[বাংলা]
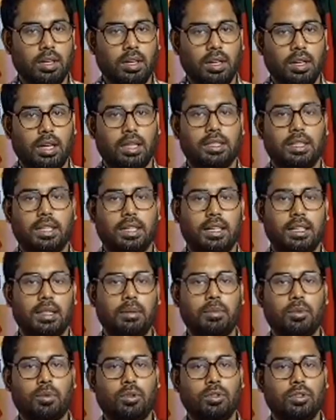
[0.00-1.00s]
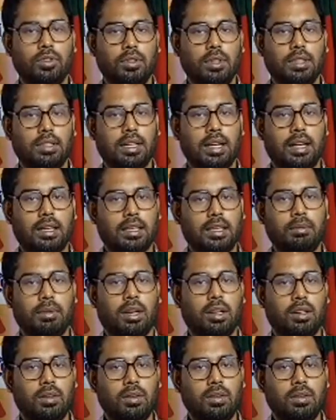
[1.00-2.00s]
আর সেখানে প্রয়োজন নাই থাকলে
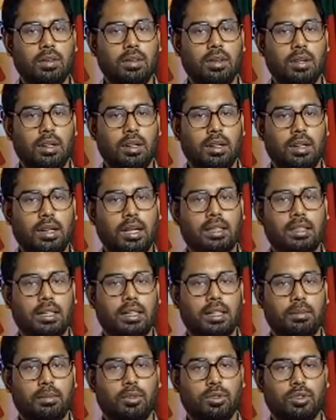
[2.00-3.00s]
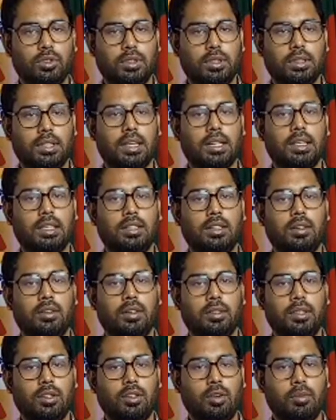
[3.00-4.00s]
ভালো না থাকলে প্রয়োজন নেই থাকলে যেমন
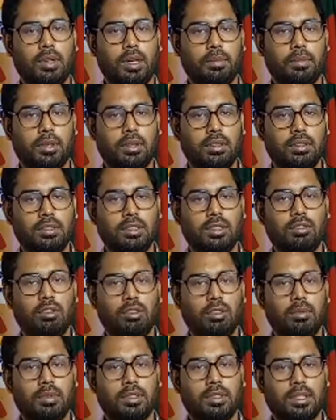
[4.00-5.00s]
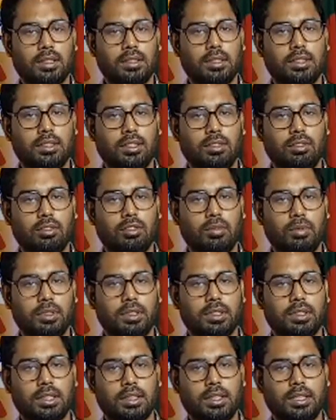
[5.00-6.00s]
কী হবে আপনার যে ডকুমেন্টস আছে যে
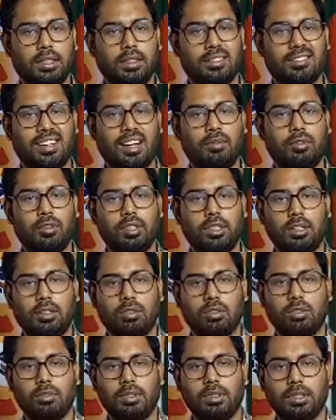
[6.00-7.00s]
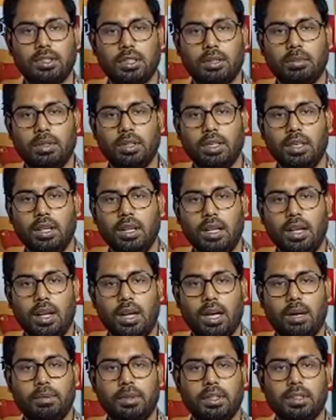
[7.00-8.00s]
ডকুমেন্টসের সাথে এটা সাবঅর্ডিনেট ডকুমেন্টস হিসাবে
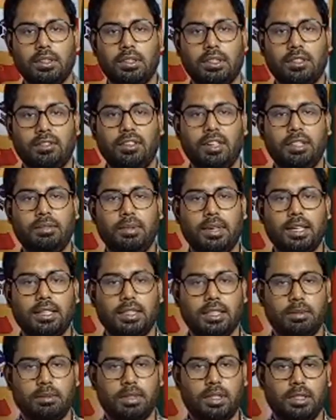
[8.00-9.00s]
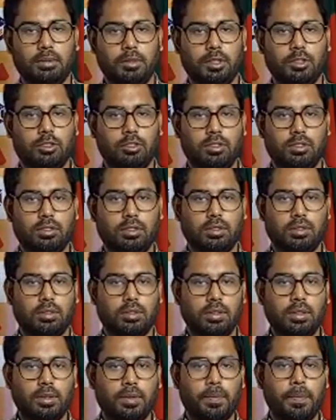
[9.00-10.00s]
আপনাকে কিন্তু একটা ফিডব্যাক দিবে এডমিশনের জন্য
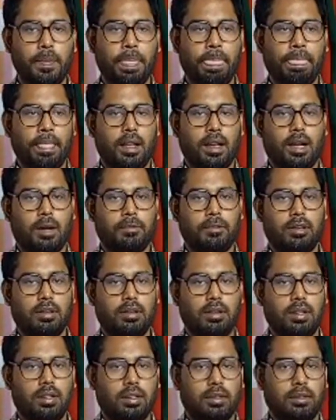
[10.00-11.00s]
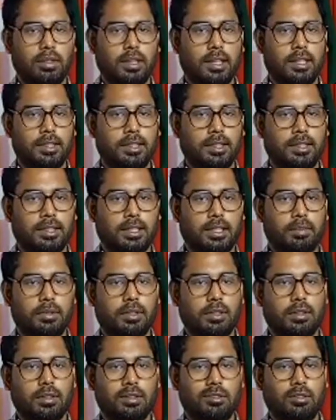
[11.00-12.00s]
হ্যাঁ আপনার দেখা যাচ্ছে
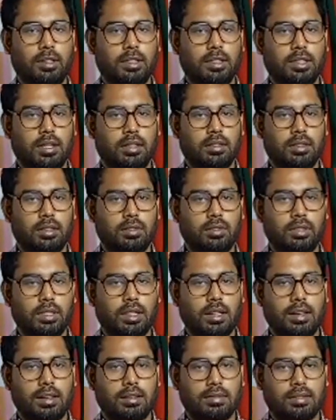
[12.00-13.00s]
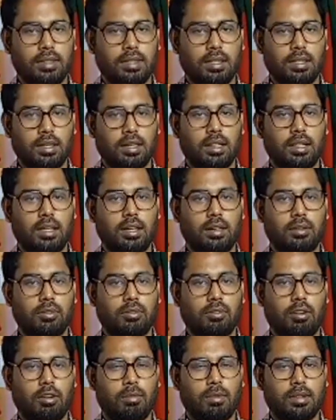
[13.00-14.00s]
আপনার একটু রেজাল্ট একটু ইয়া আছে
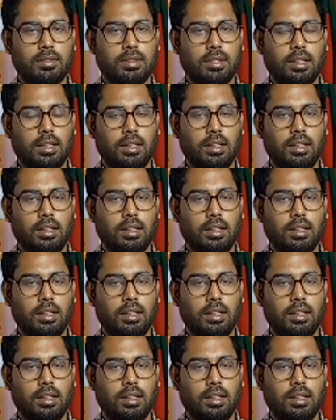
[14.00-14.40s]
একটু কম আছে